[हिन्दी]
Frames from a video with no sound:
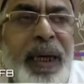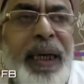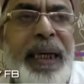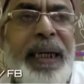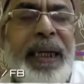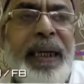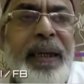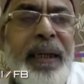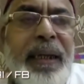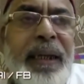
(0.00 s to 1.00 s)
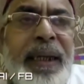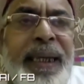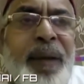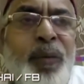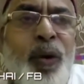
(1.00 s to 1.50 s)
बोलने के लिए
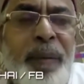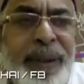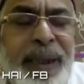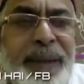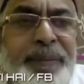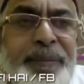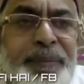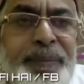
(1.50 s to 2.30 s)
इनके मुआ बंद है